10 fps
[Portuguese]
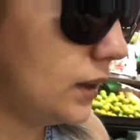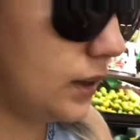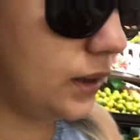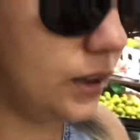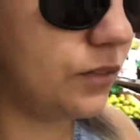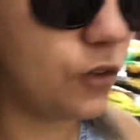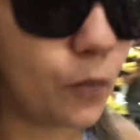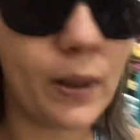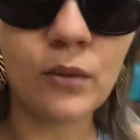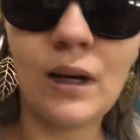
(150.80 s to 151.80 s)
e vou
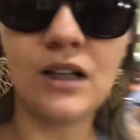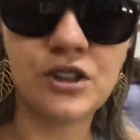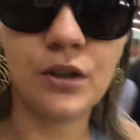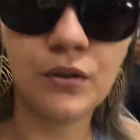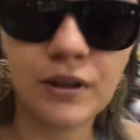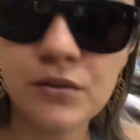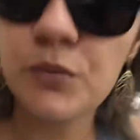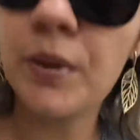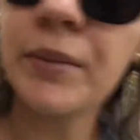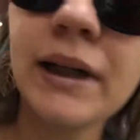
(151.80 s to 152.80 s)
para o caixa agora que o
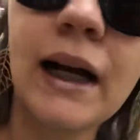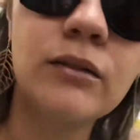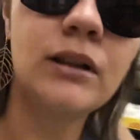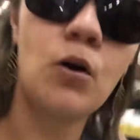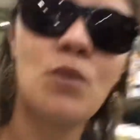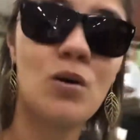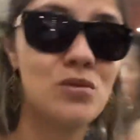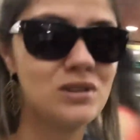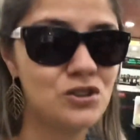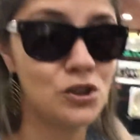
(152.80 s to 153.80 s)
supermercado tá uma
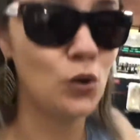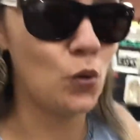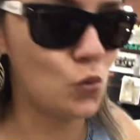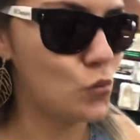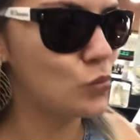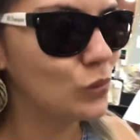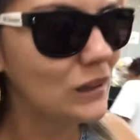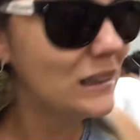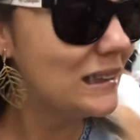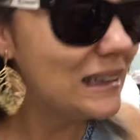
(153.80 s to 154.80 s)
coisa de louco.
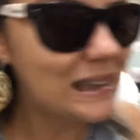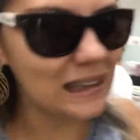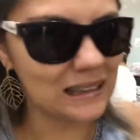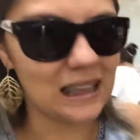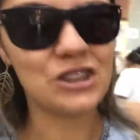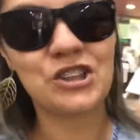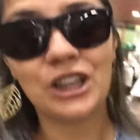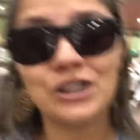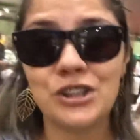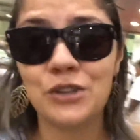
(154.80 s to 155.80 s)
De tanta
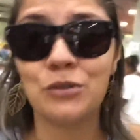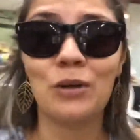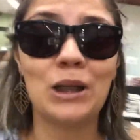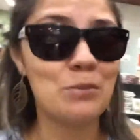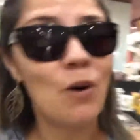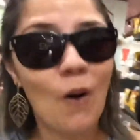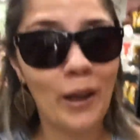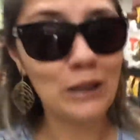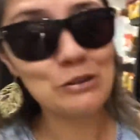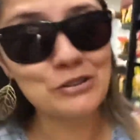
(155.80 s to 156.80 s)
gente, eu tô aqui
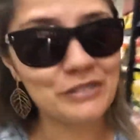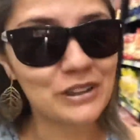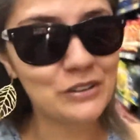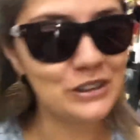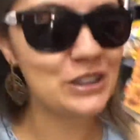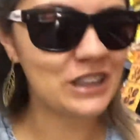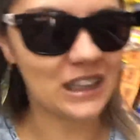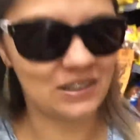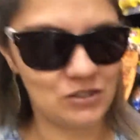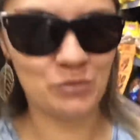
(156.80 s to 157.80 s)
morrendo de vergonha de estar tá
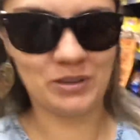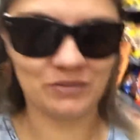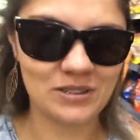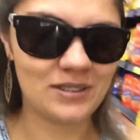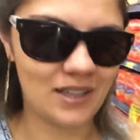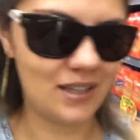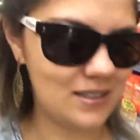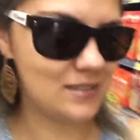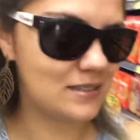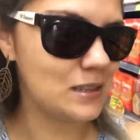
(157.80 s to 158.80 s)
gravando pra
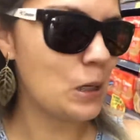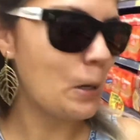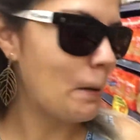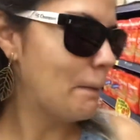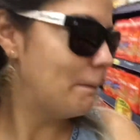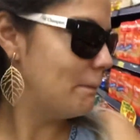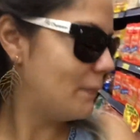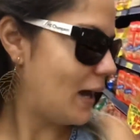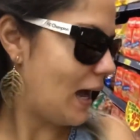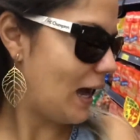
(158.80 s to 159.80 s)
vocês,
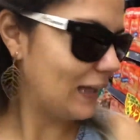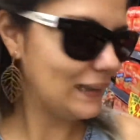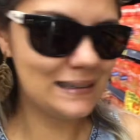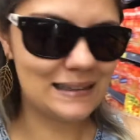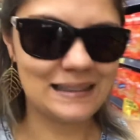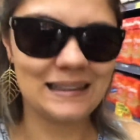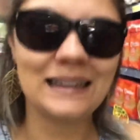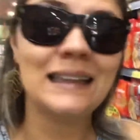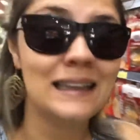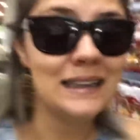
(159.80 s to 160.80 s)
mas
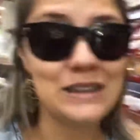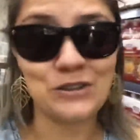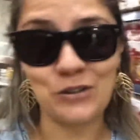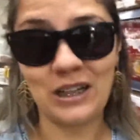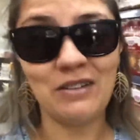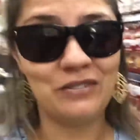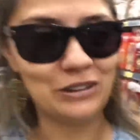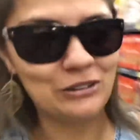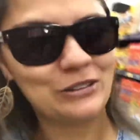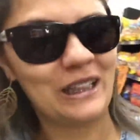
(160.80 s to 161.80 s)
estou
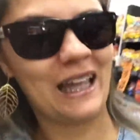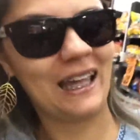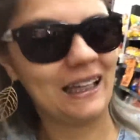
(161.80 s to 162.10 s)
gravando, né?